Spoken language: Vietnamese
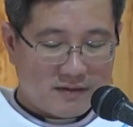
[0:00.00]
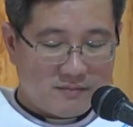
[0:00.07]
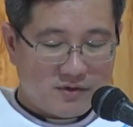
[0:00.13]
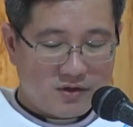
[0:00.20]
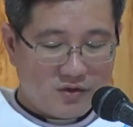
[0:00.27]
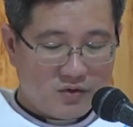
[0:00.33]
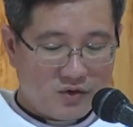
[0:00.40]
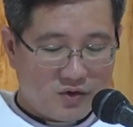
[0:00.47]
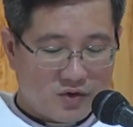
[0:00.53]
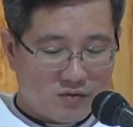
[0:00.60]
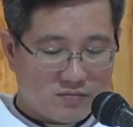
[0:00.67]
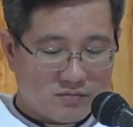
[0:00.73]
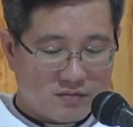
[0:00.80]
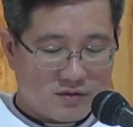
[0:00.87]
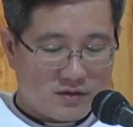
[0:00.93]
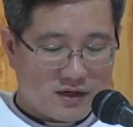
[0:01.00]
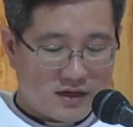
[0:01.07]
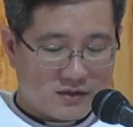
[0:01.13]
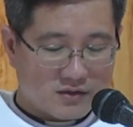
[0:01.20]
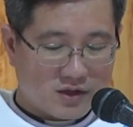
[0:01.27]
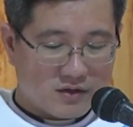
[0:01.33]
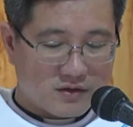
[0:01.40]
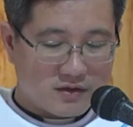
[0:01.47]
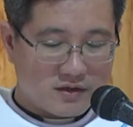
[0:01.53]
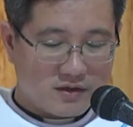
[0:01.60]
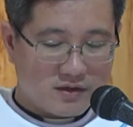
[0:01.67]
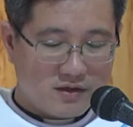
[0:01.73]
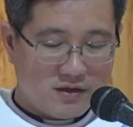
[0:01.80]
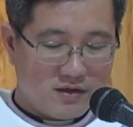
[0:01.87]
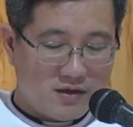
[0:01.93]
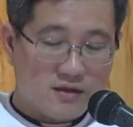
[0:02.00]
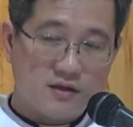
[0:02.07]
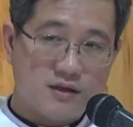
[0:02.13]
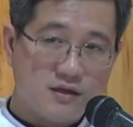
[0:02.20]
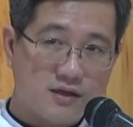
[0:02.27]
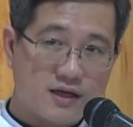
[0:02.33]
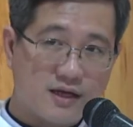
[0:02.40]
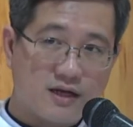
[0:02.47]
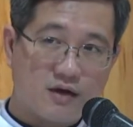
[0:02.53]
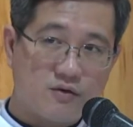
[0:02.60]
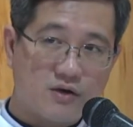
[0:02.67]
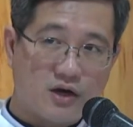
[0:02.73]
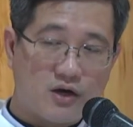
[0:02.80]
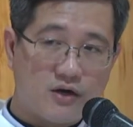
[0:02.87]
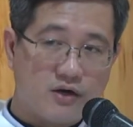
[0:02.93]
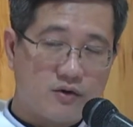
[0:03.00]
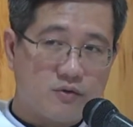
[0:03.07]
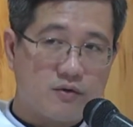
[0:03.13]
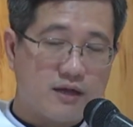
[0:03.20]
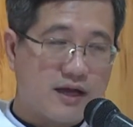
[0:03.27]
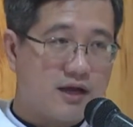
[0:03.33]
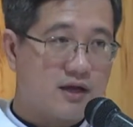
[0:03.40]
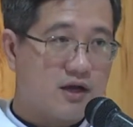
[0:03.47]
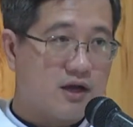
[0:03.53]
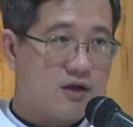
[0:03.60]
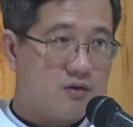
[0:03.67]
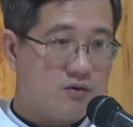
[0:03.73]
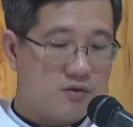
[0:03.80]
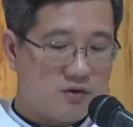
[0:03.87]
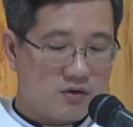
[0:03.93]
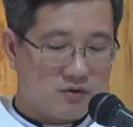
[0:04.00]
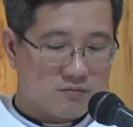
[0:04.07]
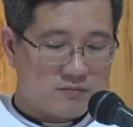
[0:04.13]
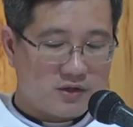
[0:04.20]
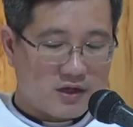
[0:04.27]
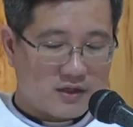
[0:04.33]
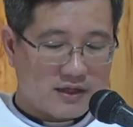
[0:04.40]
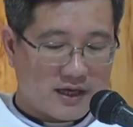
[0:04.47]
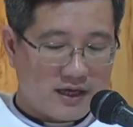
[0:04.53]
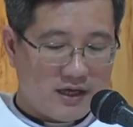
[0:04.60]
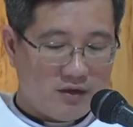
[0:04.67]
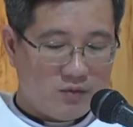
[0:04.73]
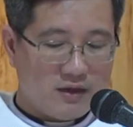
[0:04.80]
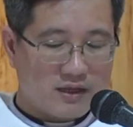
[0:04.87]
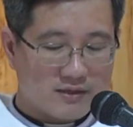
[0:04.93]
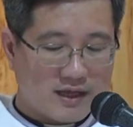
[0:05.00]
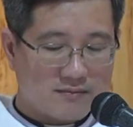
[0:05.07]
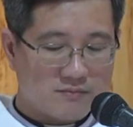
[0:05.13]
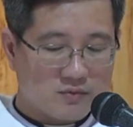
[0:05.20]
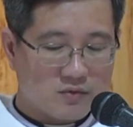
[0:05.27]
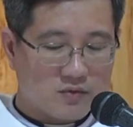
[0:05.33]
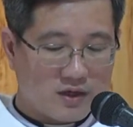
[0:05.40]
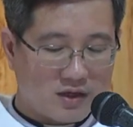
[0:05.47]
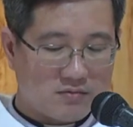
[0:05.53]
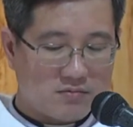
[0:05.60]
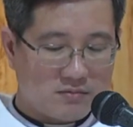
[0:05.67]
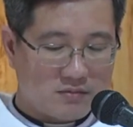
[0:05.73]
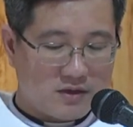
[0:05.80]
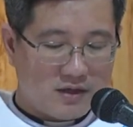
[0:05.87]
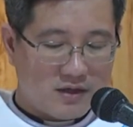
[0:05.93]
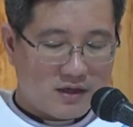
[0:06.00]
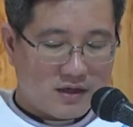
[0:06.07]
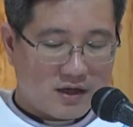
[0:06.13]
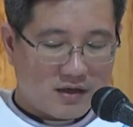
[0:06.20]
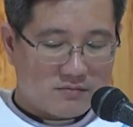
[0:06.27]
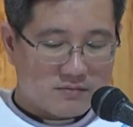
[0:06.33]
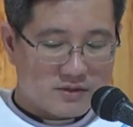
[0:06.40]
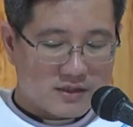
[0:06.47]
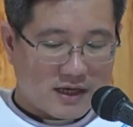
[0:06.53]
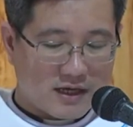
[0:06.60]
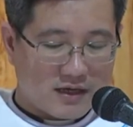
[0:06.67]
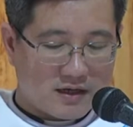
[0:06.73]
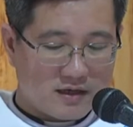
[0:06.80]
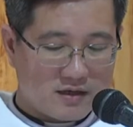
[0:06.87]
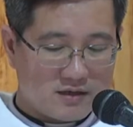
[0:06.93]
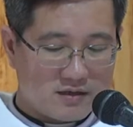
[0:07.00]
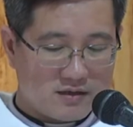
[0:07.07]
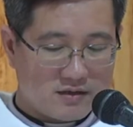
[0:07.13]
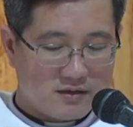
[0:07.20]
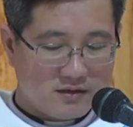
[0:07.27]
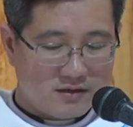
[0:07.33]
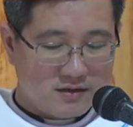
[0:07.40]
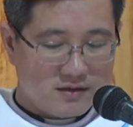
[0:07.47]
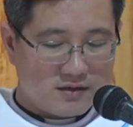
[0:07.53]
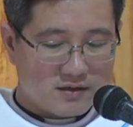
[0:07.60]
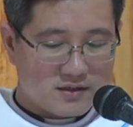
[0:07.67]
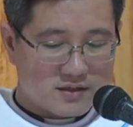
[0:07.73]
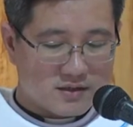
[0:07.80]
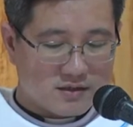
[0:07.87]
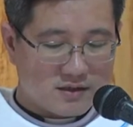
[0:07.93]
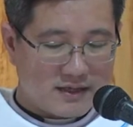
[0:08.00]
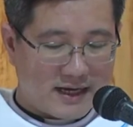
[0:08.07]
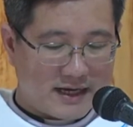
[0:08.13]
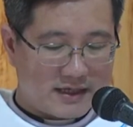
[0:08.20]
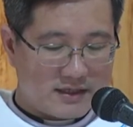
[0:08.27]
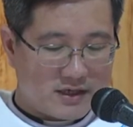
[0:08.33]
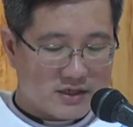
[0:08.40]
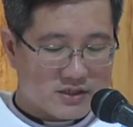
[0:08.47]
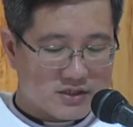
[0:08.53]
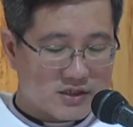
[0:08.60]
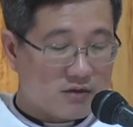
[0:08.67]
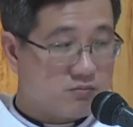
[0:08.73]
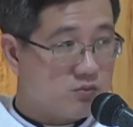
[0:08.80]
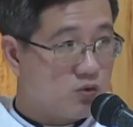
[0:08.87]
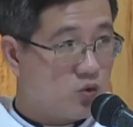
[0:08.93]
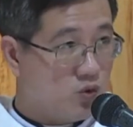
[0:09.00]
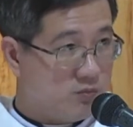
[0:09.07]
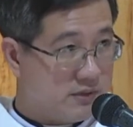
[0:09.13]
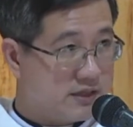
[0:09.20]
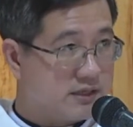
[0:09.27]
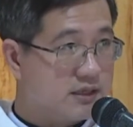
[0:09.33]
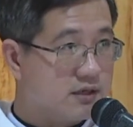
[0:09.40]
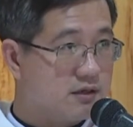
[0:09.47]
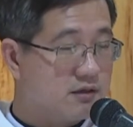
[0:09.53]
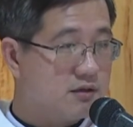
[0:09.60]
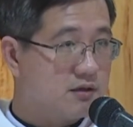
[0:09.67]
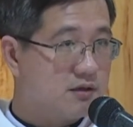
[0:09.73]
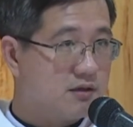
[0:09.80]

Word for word: Và bước cuối cùng đền tội. Chính cái câu nói của Gia-kêu cũng cho thấy quyết tâm của ông. Ông sẽ hứa sửa lại đời sống của mình.